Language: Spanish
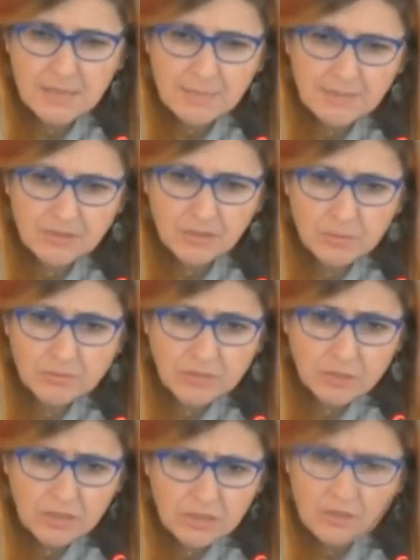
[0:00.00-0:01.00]
del Pacto de
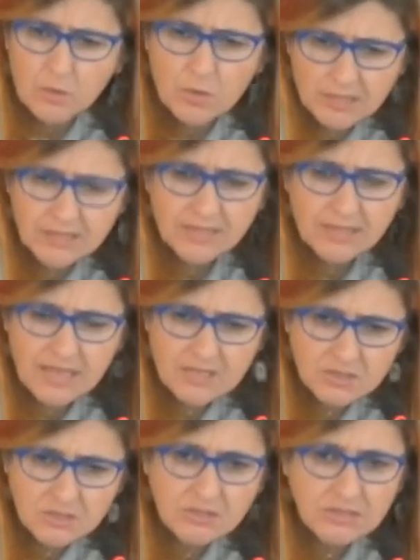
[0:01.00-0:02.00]
Toledo. En cualquier
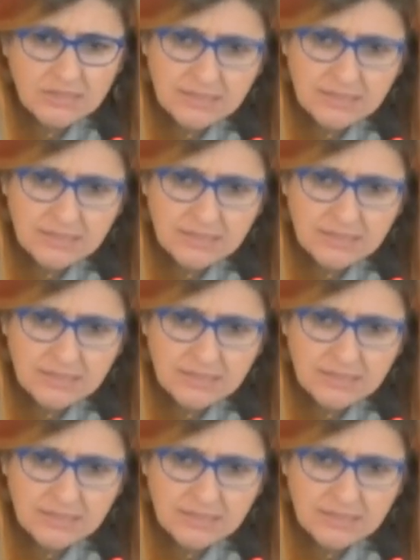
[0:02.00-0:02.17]
caso,